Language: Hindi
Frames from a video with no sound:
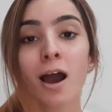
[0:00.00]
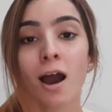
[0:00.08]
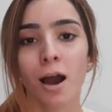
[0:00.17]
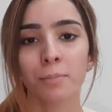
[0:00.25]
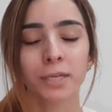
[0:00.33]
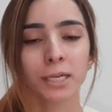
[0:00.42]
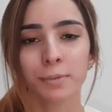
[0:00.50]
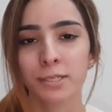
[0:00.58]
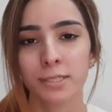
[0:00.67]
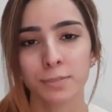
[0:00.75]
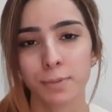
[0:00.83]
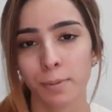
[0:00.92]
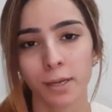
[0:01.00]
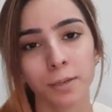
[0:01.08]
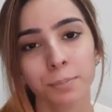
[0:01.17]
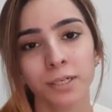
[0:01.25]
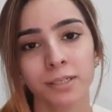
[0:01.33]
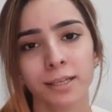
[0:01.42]
आप डेली बेसिस पे
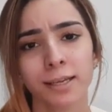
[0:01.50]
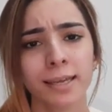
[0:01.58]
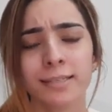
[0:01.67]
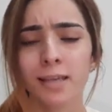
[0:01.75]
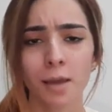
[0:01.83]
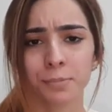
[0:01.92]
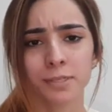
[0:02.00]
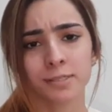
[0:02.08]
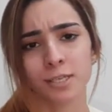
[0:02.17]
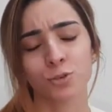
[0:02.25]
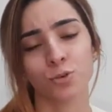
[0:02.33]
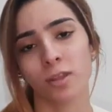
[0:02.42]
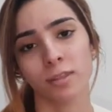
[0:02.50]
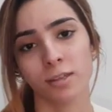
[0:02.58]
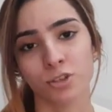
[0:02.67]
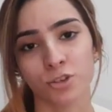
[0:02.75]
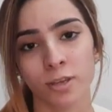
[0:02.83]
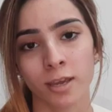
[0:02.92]
मेकअप करते हैं कैसे आपकी स्किन जो इतनी
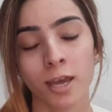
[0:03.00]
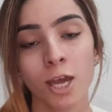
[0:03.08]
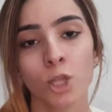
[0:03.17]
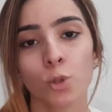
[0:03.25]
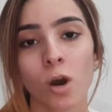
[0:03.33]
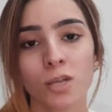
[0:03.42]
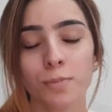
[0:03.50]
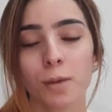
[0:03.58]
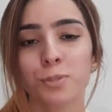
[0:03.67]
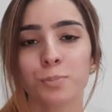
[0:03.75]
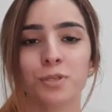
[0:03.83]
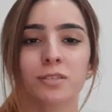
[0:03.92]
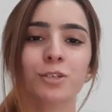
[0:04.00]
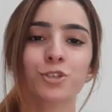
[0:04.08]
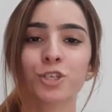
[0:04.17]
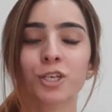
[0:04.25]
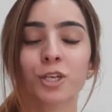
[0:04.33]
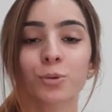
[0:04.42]
अच्छी है तो आज मैं आप सबके साथ
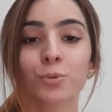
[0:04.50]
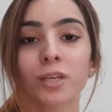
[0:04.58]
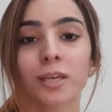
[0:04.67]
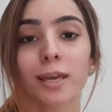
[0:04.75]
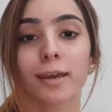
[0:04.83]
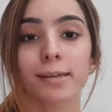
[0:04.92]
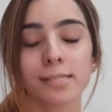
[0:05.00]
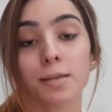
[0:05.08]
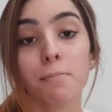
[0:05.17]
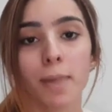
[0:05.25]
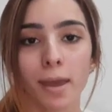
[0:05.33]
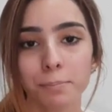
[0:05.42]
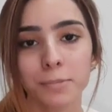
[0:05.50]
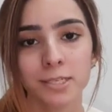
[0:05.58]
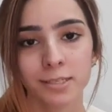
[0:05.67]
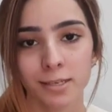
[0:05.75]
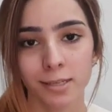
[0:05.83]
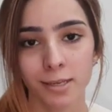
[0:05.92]
शेयर करूँगी कि कैसे मैं अपनी
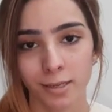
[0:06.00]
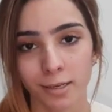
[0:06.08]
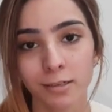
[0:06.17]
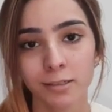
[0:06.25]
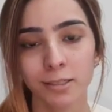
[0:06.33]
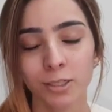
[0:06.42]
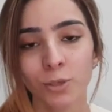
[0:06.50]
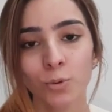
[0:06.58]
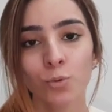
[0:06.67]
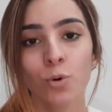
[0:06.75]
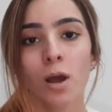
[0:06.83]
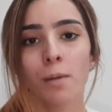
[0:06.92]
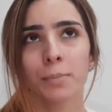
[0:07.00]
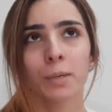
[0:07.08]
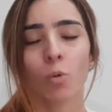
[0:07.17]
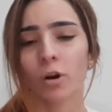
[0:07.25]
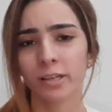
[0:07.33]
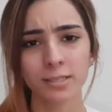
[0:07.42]
स्किन की केयर करती हूँ मेरी
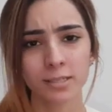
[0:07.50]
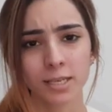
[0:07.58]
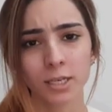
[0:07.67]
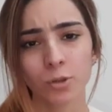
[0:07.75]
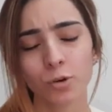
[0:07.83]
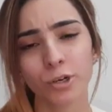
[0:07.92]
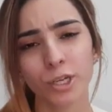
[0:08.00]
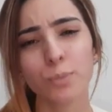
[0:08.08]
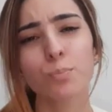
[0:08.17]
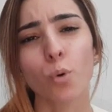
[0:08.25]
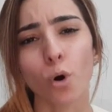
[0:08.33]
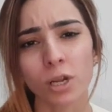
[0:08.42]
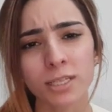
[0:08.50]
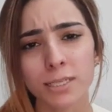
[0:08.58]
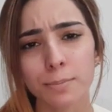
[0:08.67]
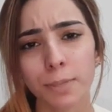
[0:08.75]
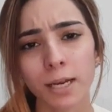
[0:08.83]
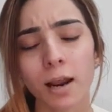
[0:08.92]
मॉर्निंग स्किन केयर रूटीन बहुत
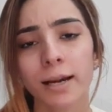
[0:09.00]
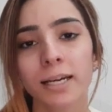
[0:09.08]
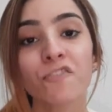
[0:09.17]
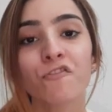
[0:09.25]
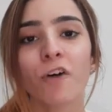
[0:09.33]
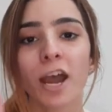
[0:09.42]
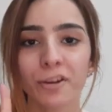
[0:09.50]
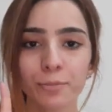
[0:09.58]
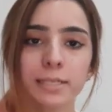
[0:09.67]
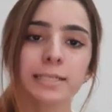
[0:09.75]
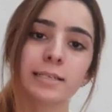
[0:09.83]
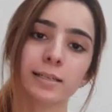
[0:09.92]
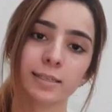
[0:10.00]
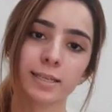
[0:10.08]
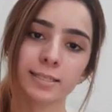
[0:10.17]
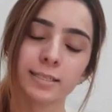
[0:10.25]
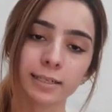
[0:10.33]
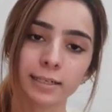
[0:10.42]
सिंपल है हार्डली फाइव मिनट्स लगते हैं
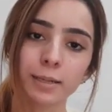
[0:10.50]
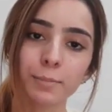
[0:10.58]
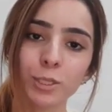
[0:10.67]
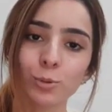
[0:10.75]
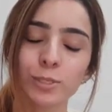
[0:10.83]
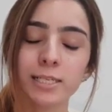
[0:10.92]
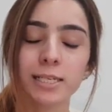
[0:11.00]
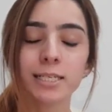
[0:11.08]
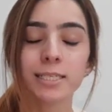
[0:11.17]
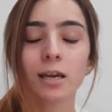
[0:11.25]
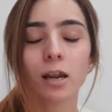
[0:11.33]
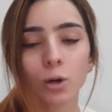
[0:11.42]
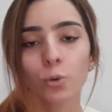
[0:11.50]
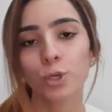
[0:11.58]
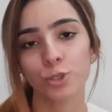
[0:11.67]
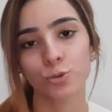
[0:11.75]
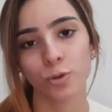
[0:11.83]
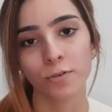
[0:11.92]
इसे करने में तो ईज़िली इसे हर
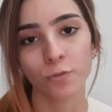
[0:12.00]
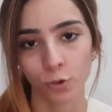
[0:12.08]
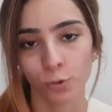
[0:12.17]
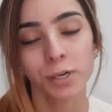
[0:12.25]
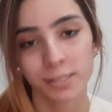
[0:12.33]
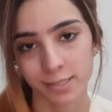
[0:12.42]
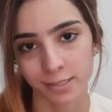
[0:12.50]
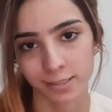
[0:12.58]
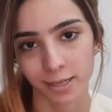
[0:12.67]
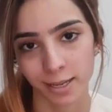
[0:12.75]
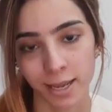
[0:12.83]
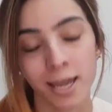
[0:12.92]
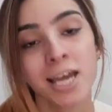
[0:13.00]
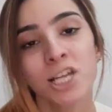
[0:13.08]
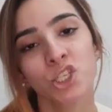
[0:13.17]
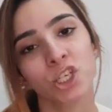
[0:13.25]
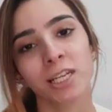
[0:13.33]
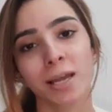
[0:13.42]
कोई जो है फॉलो कर सकता है
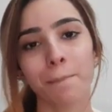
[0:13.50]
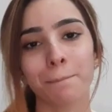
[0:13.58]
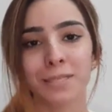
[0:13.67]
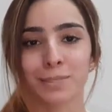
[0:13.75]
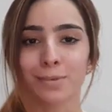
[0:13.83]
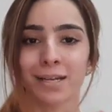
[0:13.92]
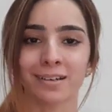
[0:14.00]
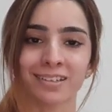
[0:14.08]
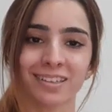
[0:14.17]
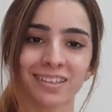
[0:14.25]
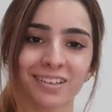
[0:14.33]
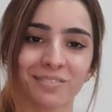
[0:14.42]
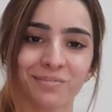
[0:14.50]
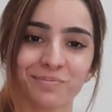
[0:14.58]
चले आप बिस्मिला करते हैं